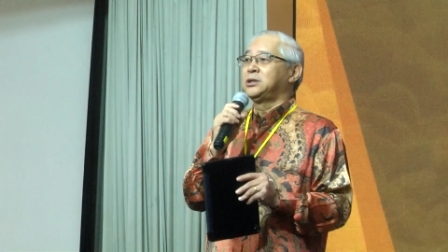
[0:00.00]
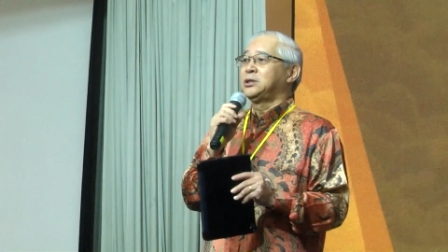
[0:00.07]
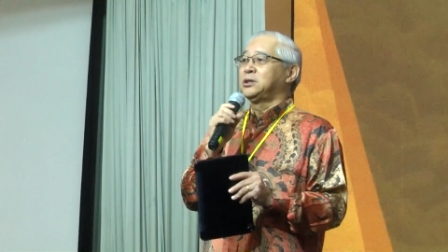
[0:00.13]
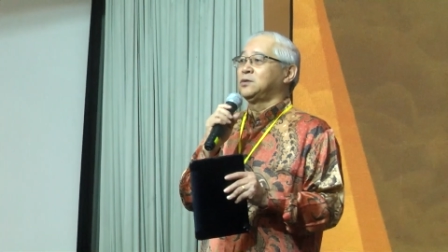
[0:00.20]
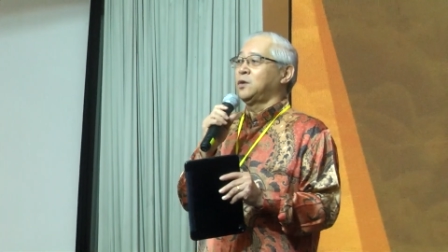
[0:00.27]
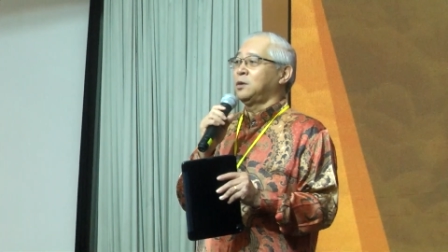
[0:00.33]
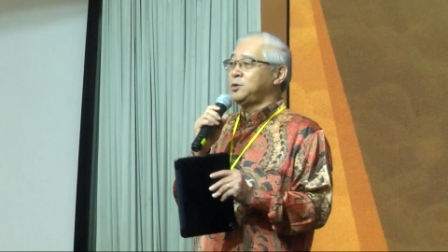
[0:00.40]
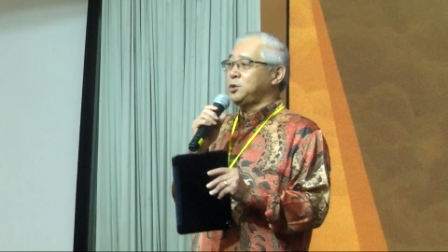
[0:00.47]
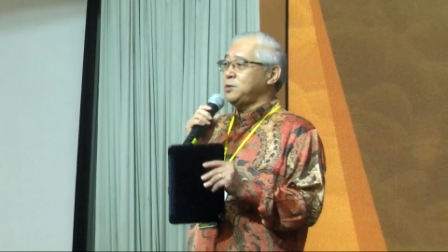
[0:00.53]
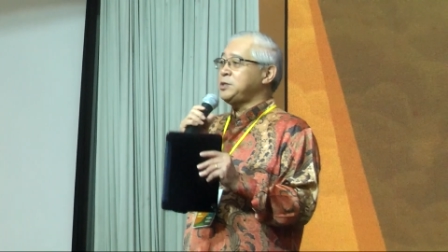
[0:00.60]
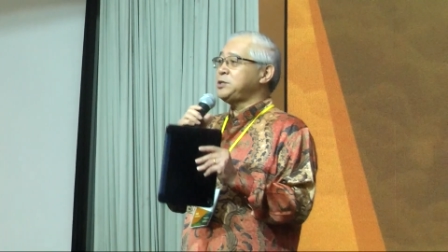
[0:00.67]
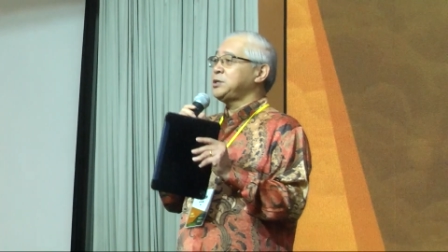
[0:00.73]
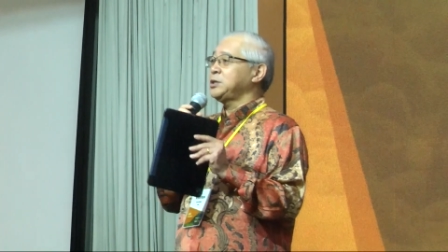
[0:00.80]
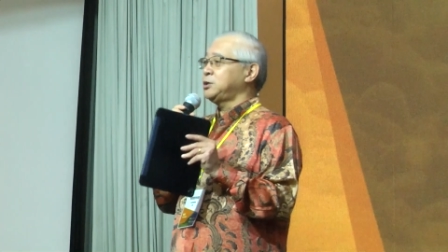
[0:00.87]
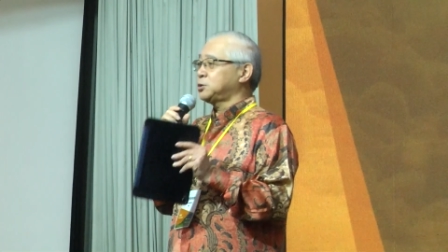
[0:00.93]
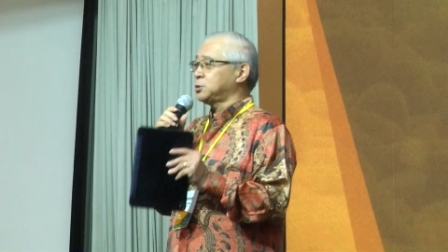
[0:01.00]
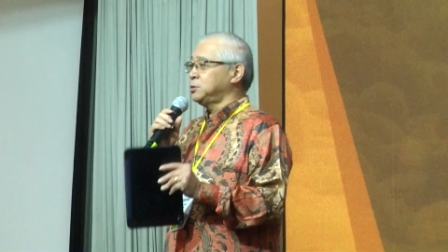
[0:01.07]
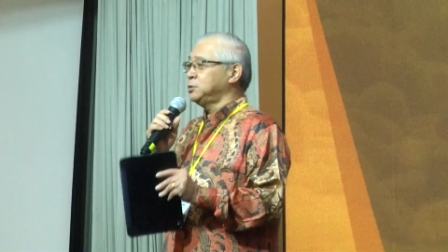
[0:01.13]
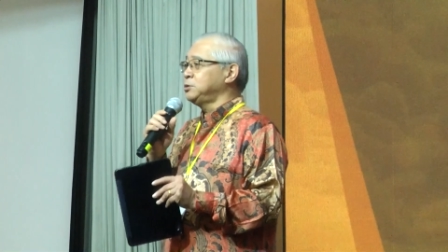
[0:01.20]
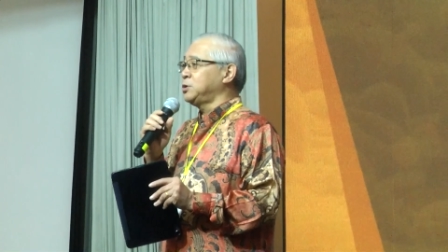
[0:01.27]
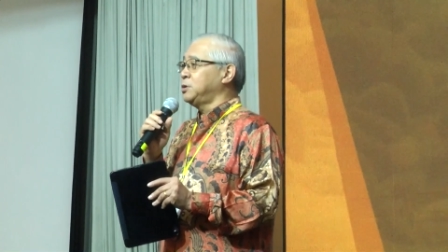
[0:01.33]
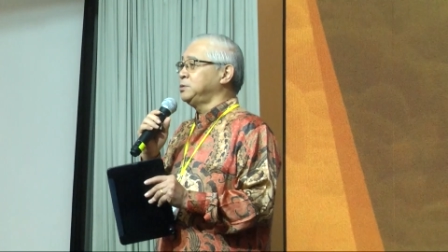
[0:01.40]
我们有一些的童
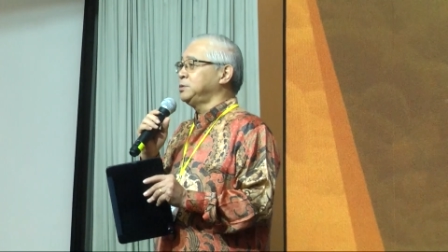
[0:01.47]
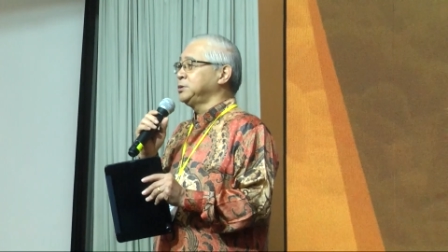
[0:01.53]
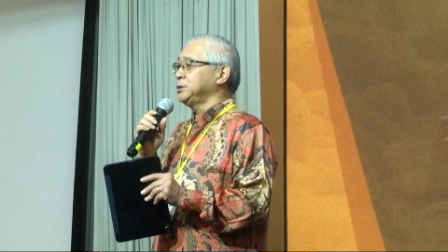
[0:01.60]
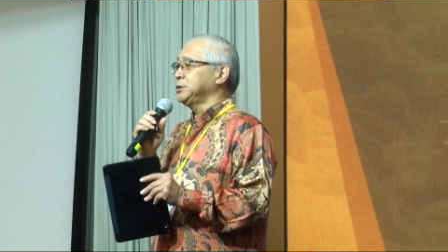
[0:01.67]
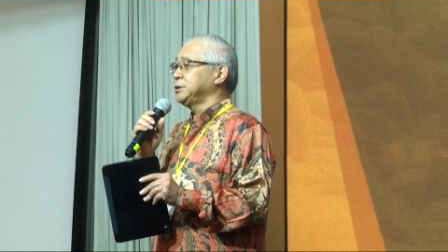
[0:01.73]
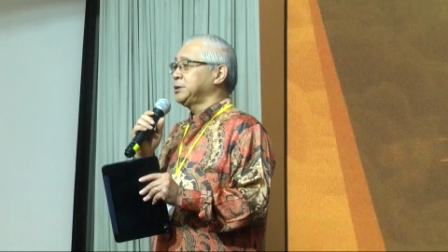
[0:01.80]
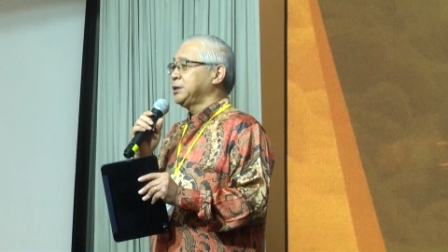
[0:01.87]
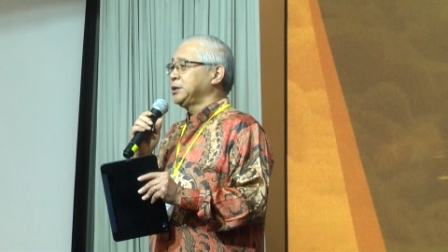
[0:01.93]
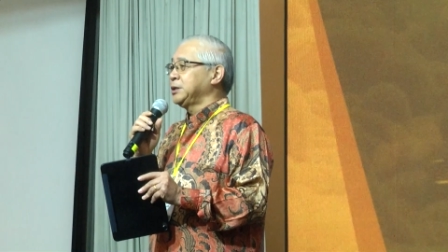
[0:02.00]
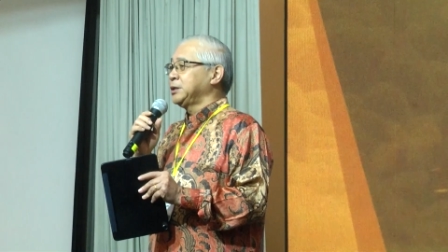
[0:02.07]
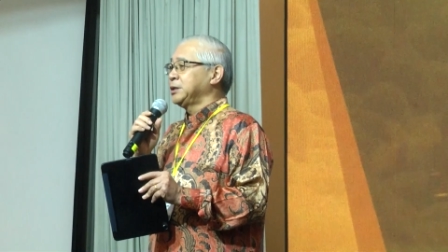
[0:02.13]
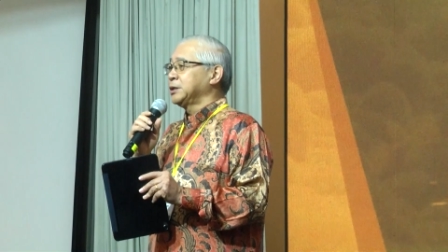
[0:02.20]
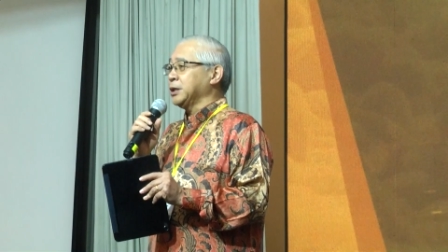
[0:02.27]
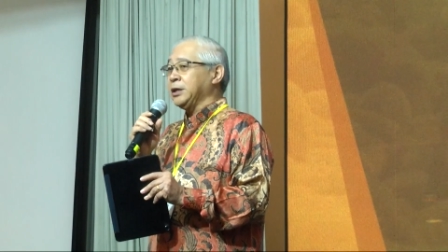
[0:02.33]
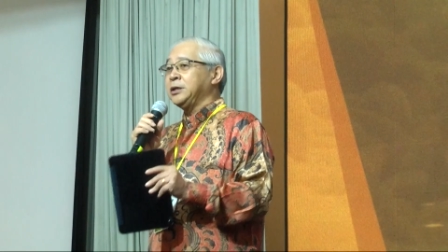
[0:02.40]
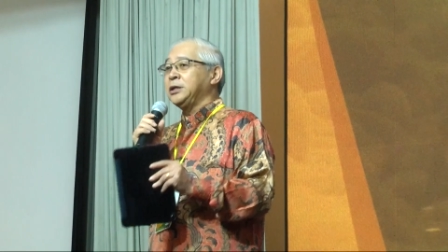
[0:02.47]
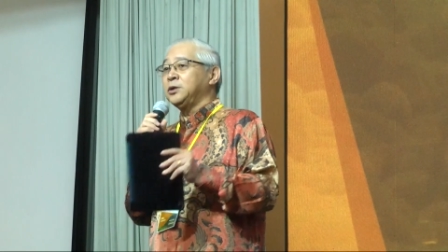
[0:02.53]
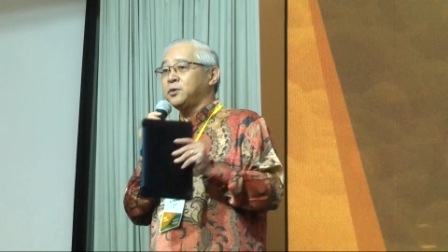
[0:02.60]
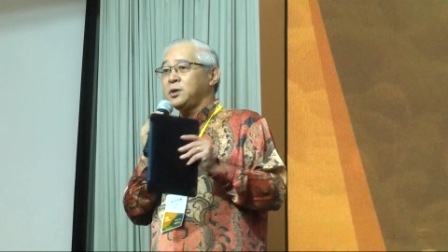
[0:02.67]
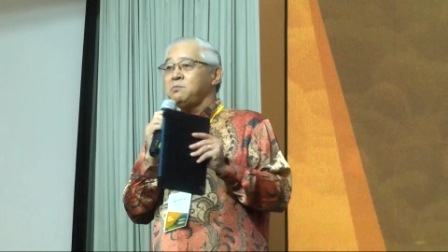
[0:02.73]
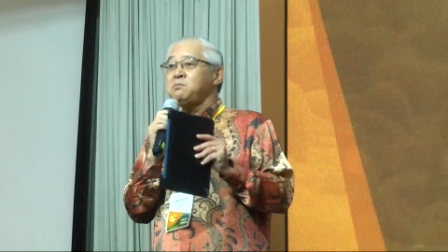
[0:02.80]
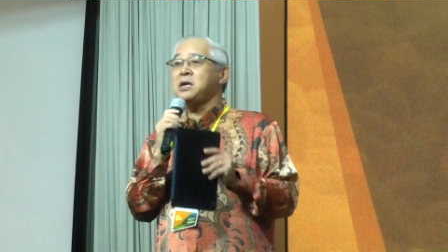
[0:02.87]
工可能会
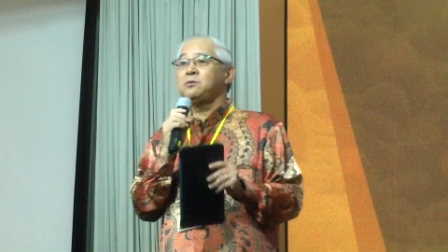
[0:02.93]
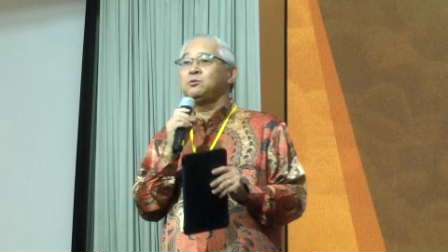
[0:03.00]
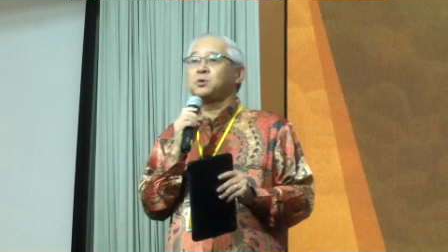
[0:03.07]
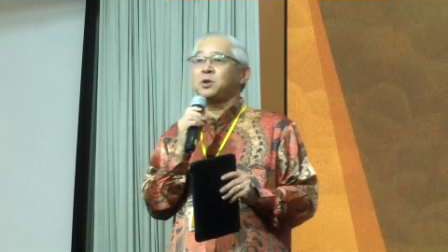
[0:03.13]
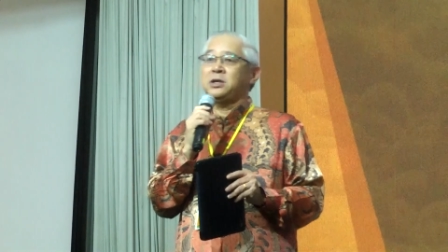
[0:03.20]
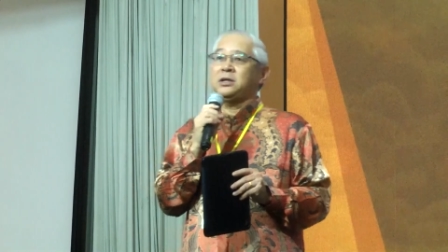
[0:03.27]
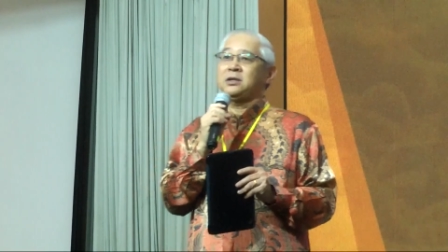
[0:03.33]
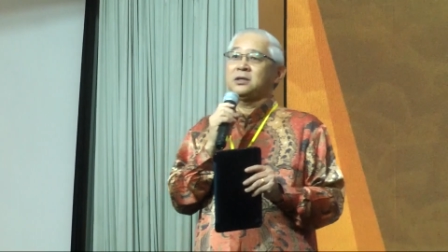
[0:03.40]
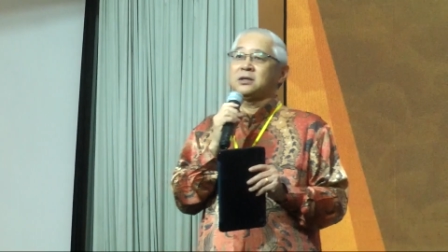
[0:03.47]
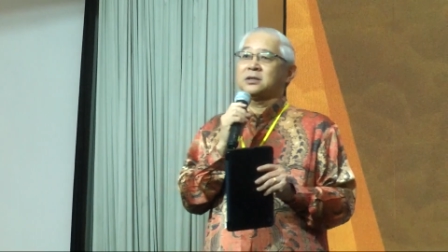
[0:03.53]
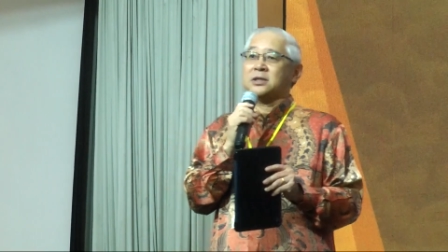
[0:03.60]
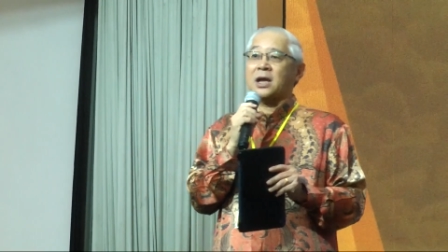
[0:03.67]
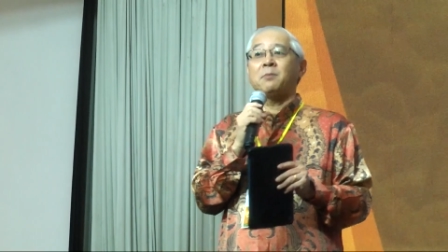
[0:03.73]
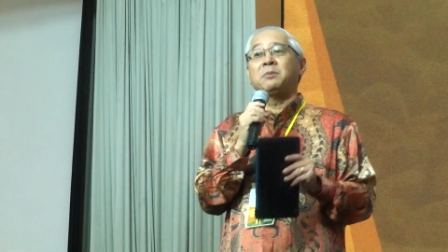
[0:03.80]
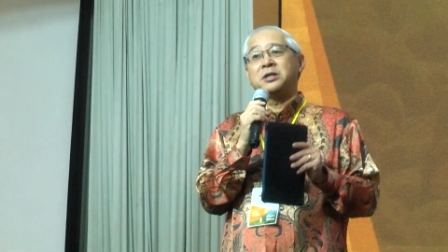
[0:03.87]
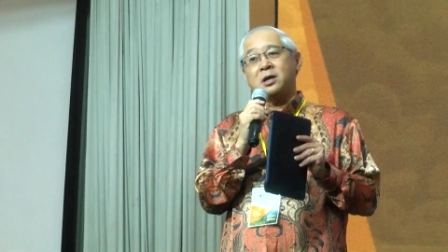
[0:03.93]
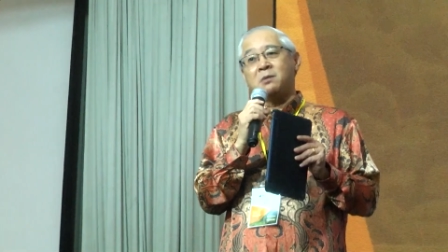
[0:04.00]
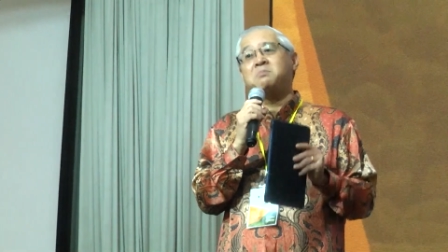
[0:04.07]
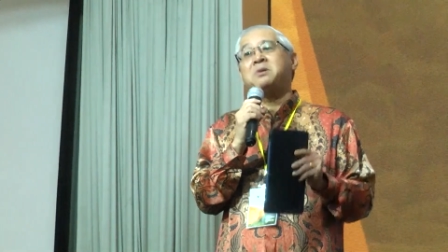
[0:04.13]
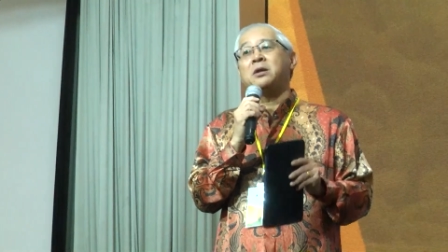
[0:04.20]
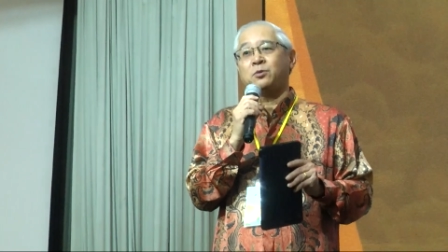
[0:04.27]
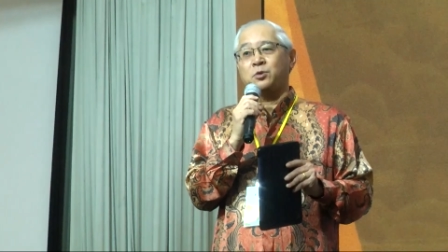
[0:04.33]
面对他们要
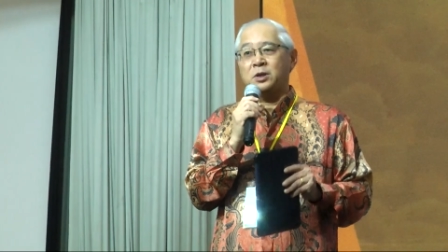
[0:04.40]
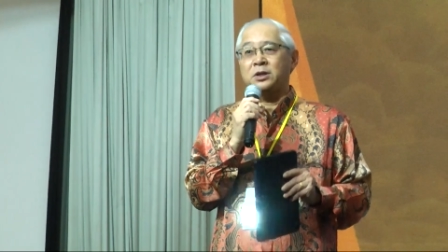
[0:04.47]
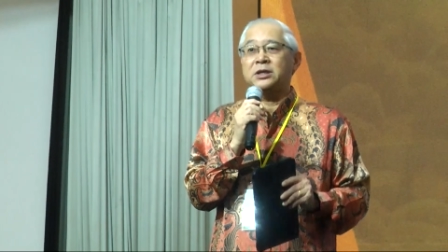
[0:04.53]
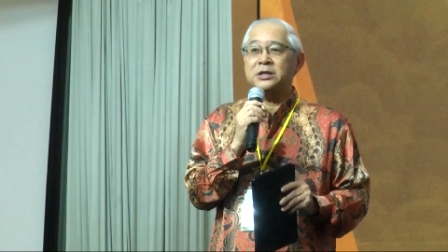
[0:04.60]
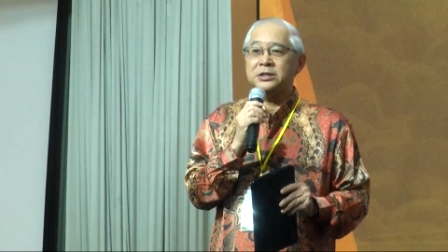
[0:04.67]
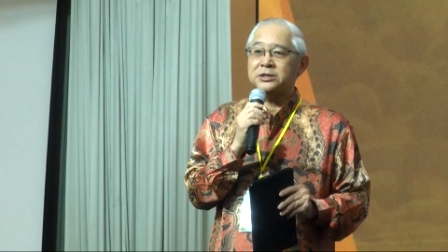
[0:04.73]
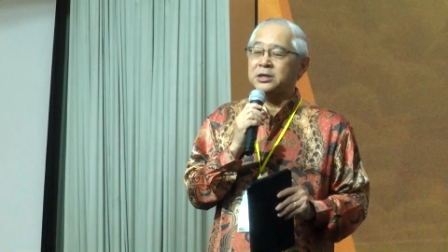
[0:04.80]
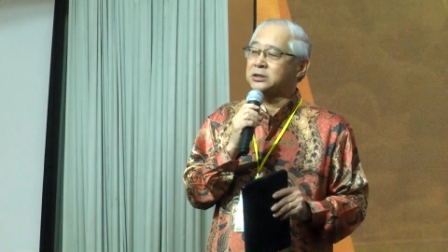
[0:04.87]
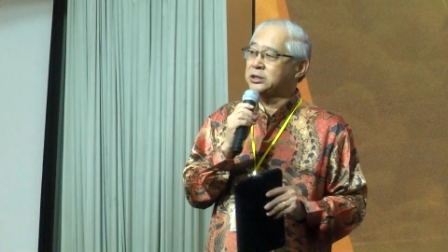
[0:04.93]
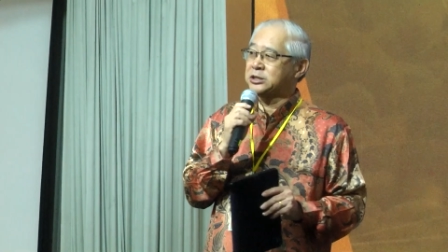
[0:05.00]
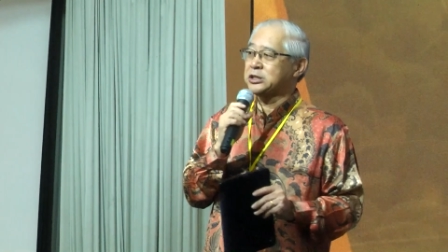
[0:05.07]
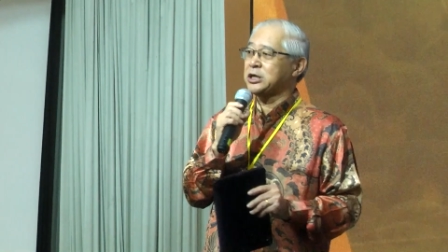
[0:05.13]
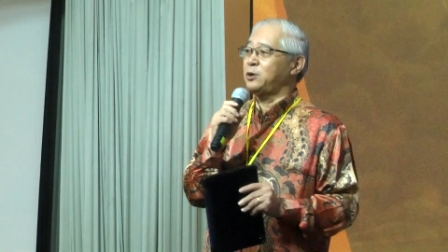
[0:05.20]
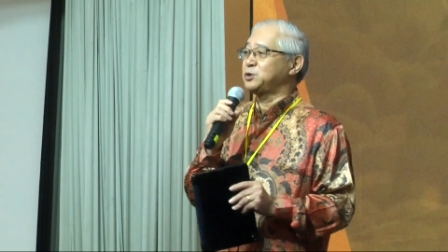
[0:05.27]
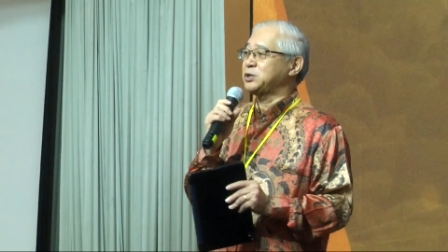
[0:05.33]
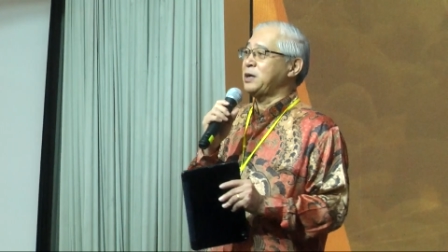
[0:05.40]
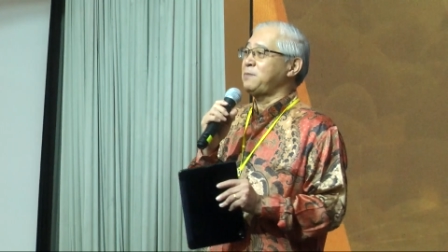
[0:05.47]
面对的一些的挑战，